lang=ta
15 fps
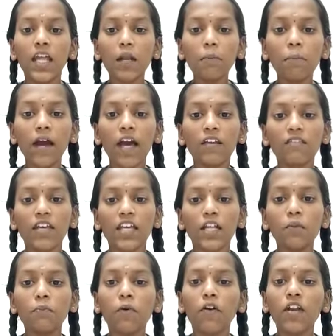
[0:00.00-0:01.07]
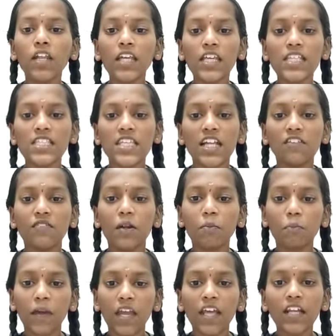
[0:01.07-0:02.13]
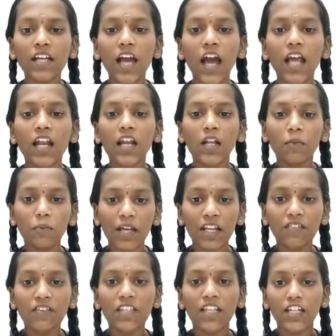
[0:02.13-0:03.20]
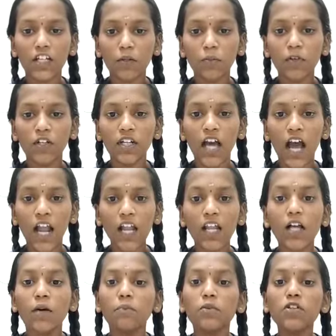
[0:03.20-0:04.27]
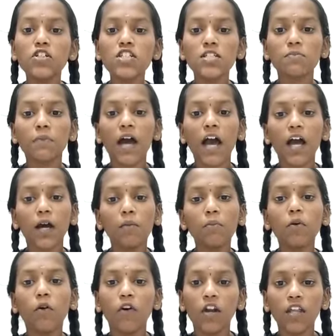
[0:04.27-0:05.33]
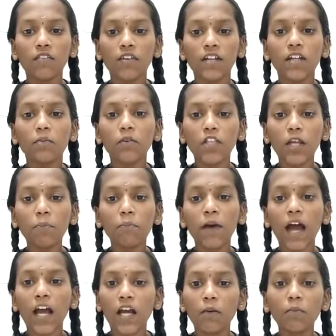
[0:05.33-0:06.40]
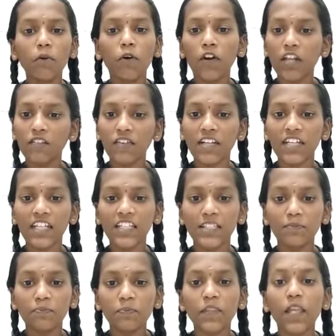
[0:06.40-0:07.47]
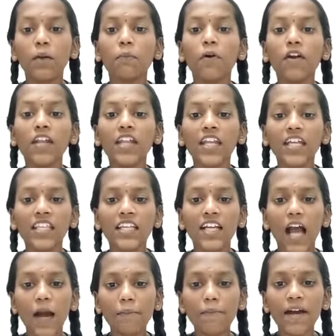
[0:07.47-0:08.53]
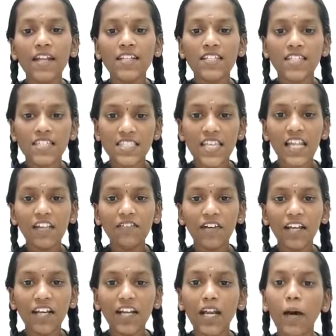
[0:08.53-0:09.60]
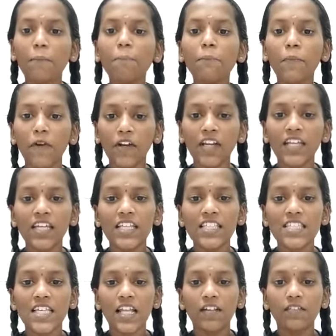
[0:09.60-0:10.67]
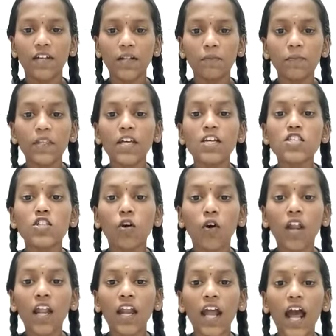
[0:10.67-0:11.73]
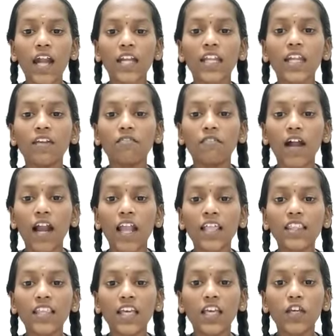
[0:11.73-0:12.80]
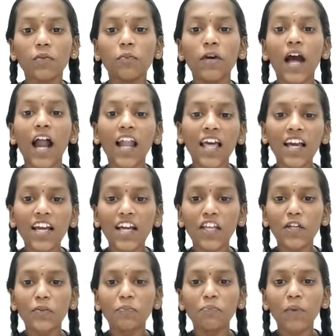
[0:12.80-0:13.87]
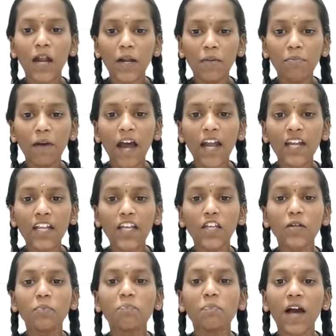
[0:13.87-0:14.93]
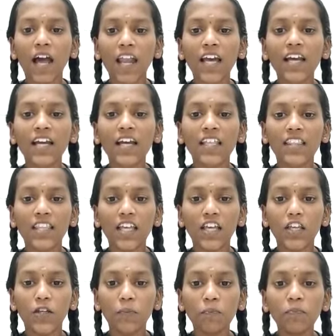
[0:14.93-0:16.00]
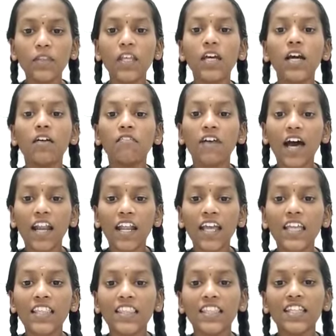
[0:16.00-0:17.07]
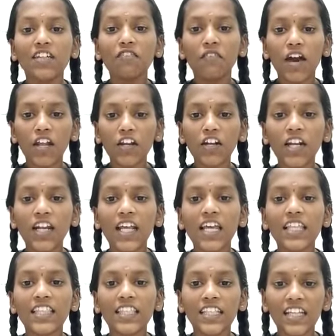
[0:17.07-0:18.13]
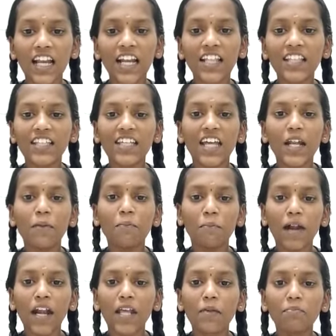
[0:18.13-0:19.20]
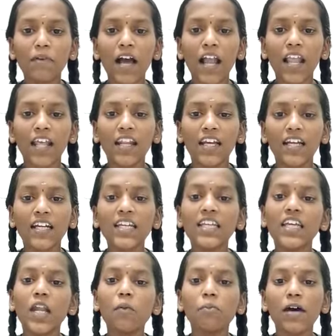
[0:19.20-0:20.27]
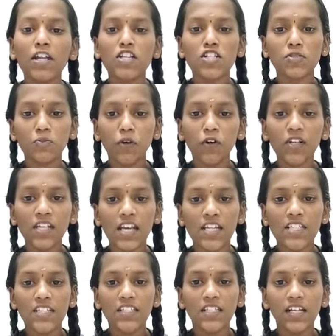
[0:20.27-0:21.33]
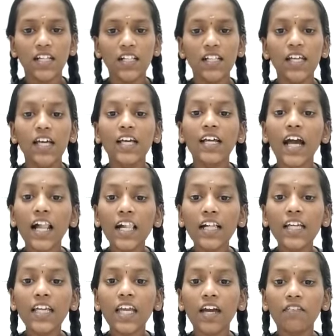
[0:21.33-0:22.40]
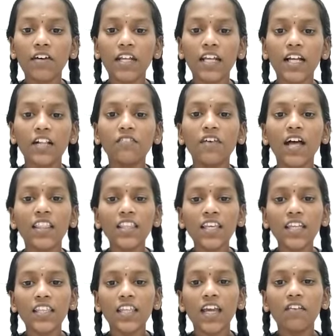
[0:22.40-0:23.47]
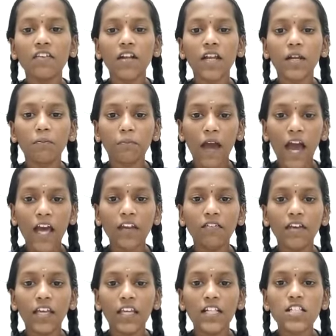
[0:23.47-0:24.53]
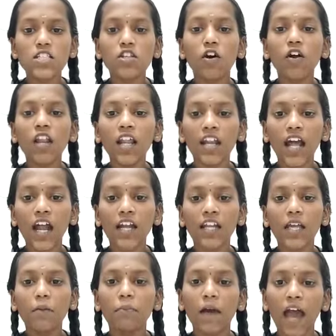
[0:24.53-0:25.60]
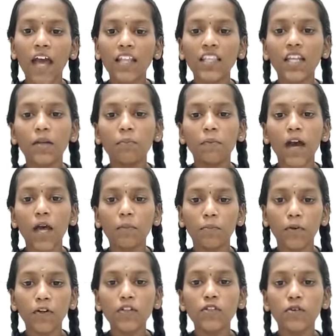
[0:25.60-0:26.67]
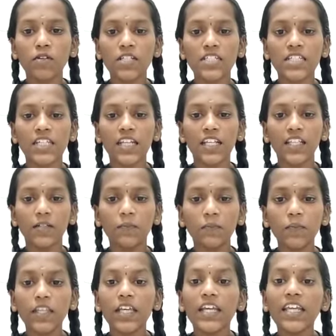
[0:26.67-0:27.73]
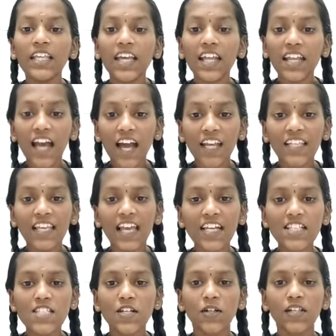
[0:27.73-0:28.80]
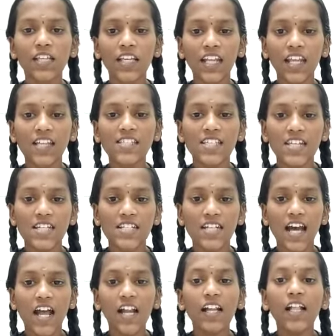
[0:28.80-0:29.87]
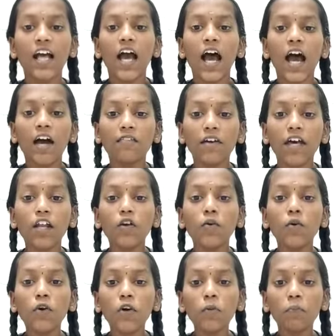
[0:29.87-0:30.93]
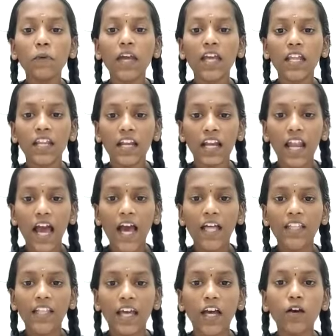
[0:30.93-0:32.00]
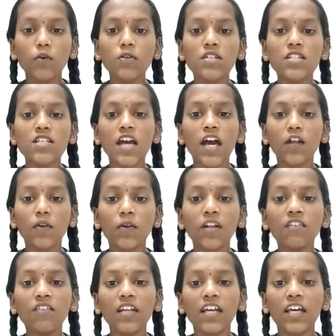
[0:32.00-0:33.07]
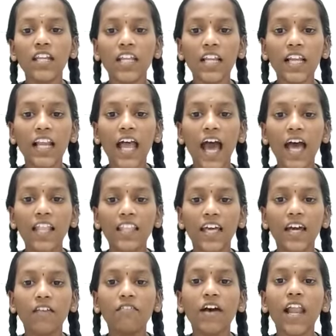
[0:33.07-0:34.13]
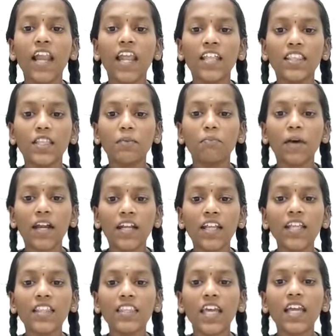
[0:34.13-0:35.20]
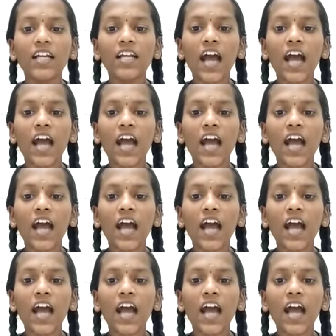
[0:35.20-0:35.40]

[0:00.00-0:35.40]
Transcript: என் பார்வையில் பொன்னியின் செல்வன் பெயர் காரணம் அறிவதற்கு முன்னால் மூன்று பாகம் ஓடிவி முதற் பாகம் ஓடிவிட்டது பொன்னி நதி காப்பாற்றிய செல்வன் நம் பொன்னியின் செல்வன் சோழ நாட்டின் வளத்தையும் அழகையும் பண்பாட்டையும் பழக்கத்தையும் வரைத்து வருணனைத்து எழுதிய நம் படைப்பாளருக்கு என் மற்றுமோ நன்றிகள் கல்கி அவர்கள் வந்தியத்தேவன் பார்வையில் சோழ நாட்டை பார்த்திருப்பார் போல் தோன்றுகிறது இதை நான் ஏன் சொல்கிறேன் என்றால் அவர் ஊர் பெயர் இல்லாத உற்றார் உறவினர் இல்லாத வல்லத்து பட்டத்தை